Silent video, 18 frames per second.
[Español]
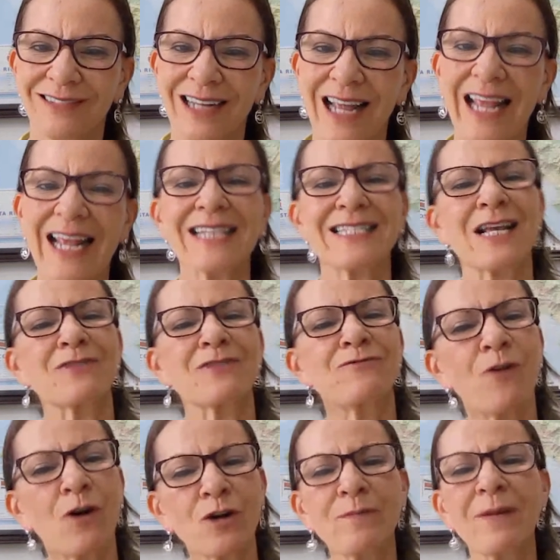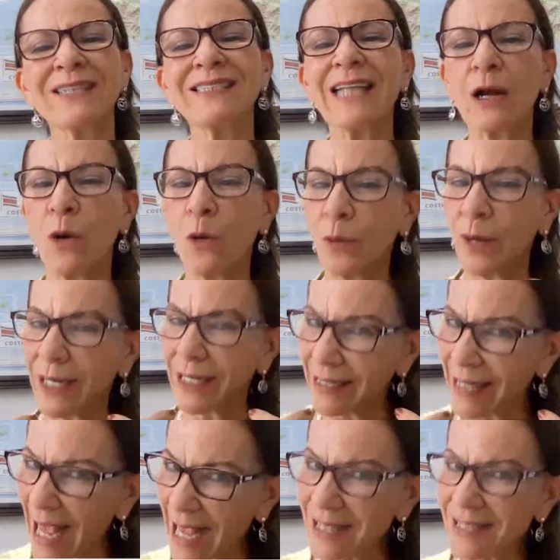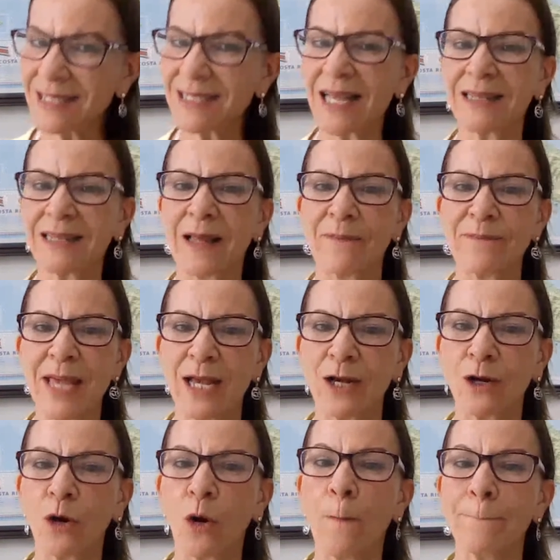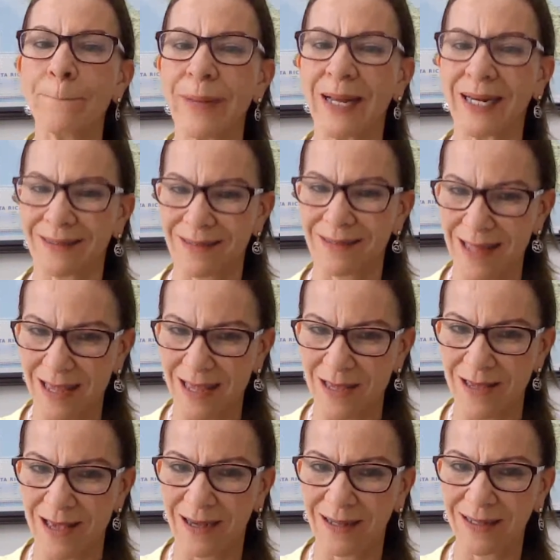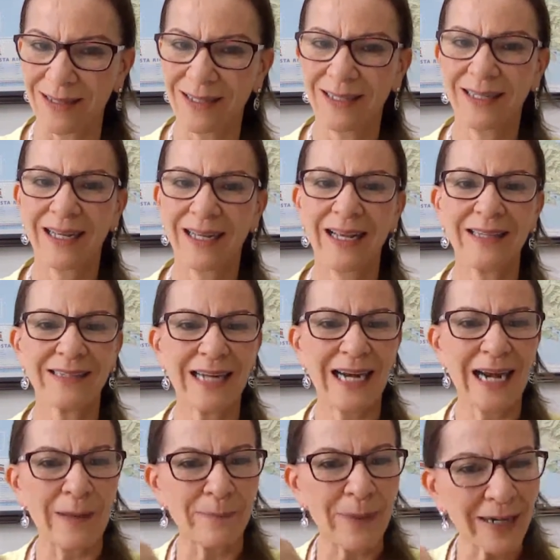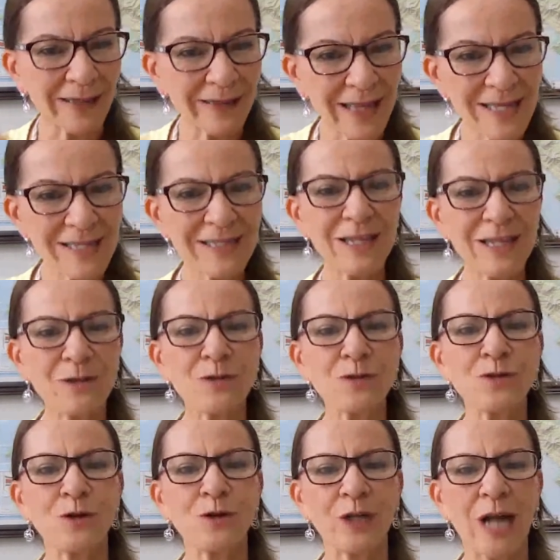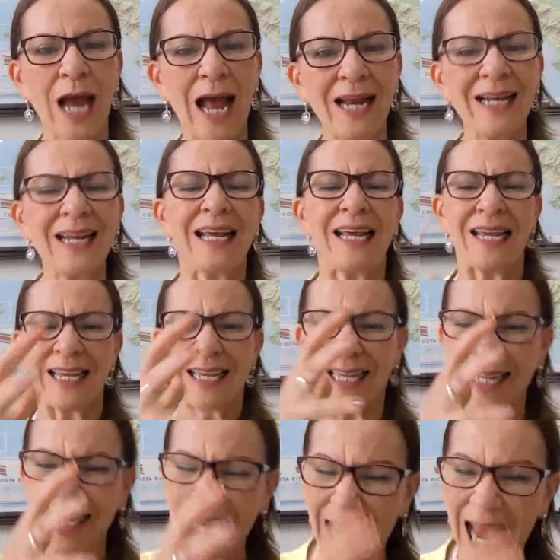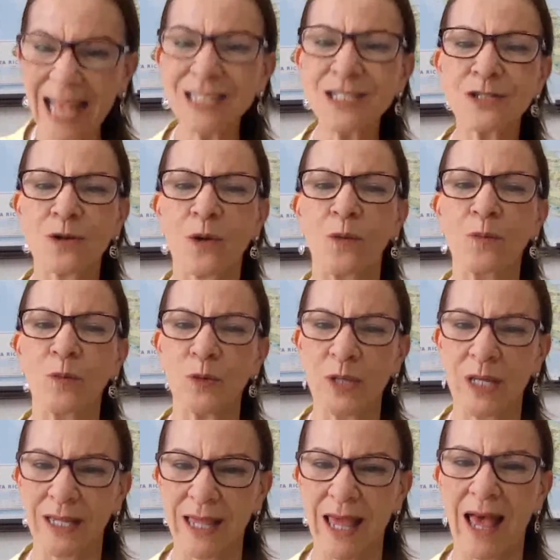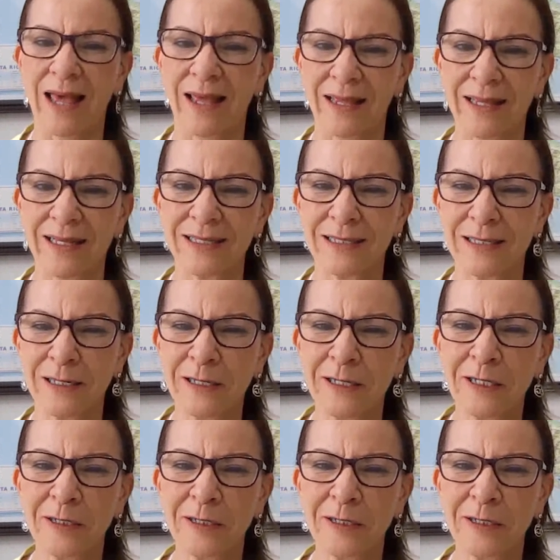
En esas formas de gobernanza también compartida entre la parte institucional y las comunidades.